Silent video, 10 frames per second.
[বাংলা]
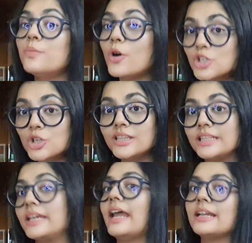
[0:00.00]

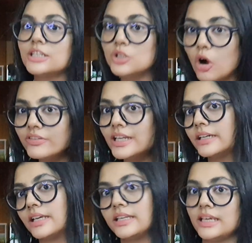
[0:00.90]
পছন্দের একটা
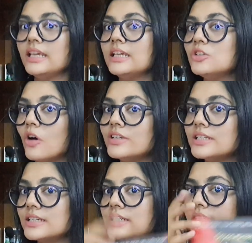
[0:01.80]
নভেলাকে নিয়ে এই
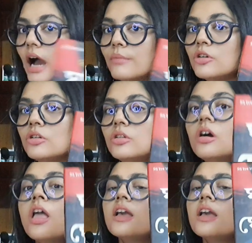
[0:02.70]
নভেলাটার নাম হলো